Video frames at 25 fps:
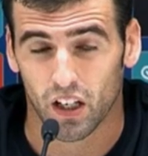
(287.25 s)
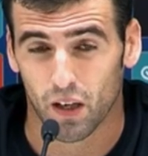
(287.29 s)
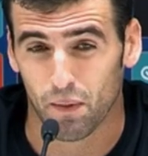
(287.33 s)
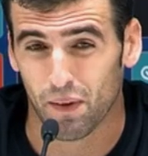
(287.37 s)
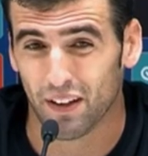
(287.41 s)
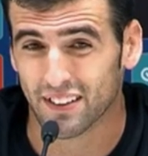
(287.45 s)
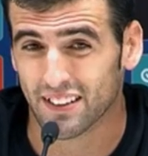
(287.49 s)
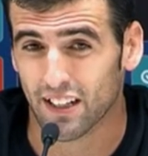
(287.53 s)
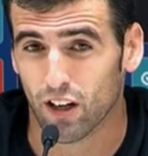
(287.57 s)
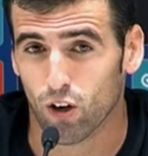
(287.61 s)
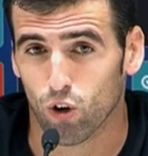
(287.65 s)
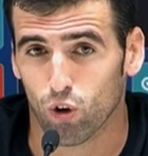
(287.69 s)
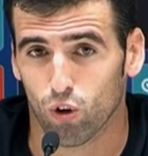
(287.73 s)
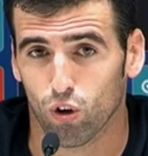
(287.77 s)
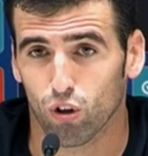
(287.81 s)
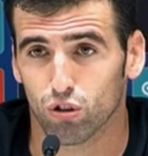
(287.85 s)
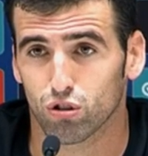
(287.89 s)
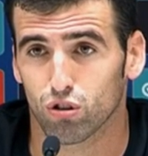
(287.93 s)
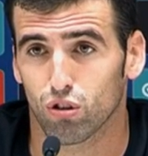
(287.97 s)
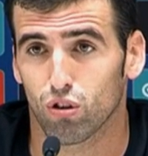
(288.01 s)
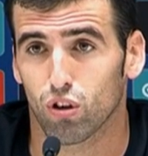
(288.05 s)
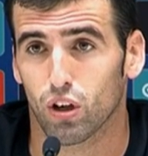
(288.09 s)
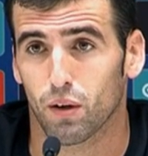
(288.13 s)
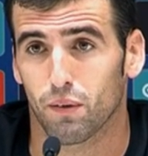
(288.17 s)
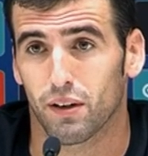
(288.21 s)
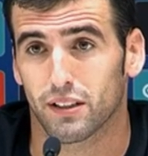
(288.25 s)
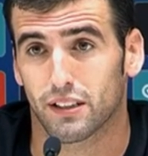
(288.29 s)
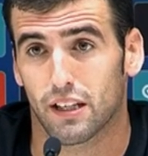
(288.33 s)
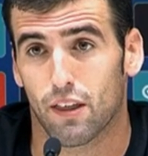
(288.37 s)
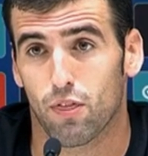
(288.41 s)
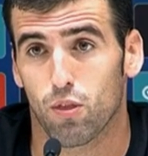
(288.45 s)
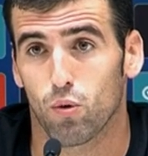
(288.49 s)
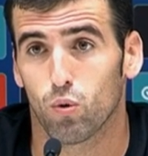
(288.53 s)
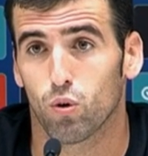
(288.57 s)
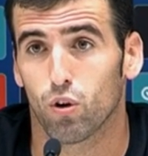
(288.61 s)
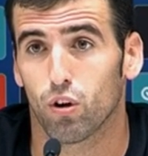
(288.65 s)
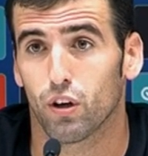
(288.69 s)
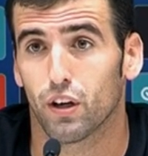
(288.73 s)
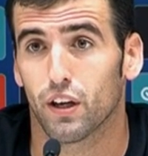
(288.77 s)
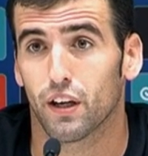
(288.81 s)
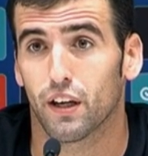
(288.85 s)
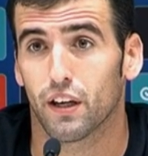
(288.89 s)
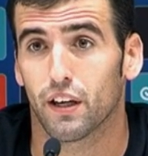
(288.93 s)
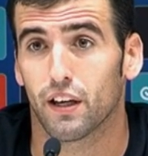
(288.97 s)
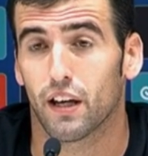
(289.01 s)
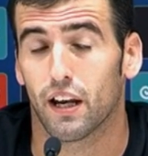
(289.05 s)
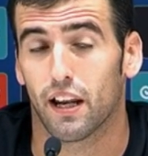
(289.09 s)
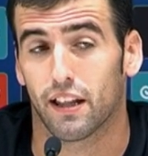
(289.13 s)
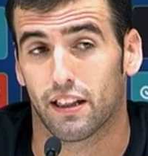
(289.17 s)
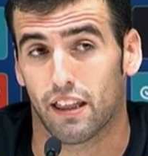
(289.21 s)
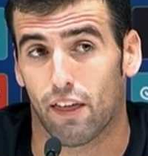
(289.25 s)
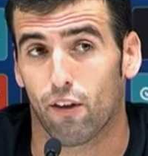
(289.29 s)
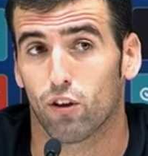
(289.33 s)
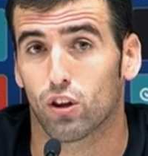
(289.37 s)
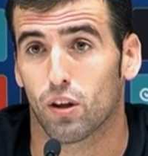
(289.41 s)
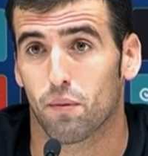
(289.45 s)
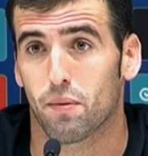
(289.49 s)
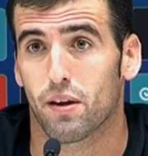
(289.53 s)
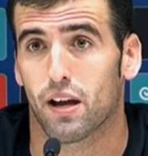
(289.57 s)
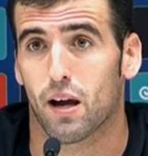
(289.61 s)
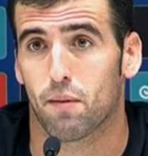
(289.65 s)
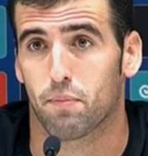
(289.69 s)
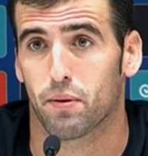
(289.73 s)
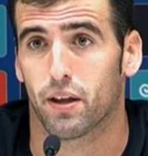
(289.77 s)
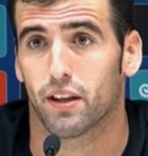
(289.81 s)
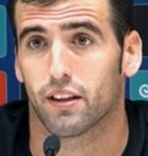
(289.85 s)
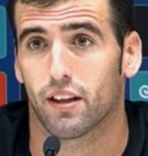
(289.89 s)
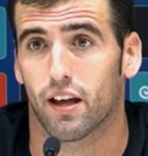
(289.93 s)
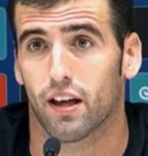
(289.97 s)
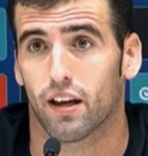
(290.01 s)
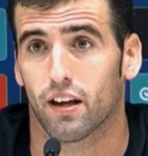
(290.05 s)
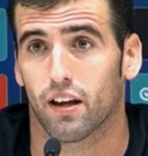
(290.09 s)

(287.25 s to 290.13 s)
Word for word: va a ser rocoso, ¿no? que va a ser duro y, el estadio también aprieta.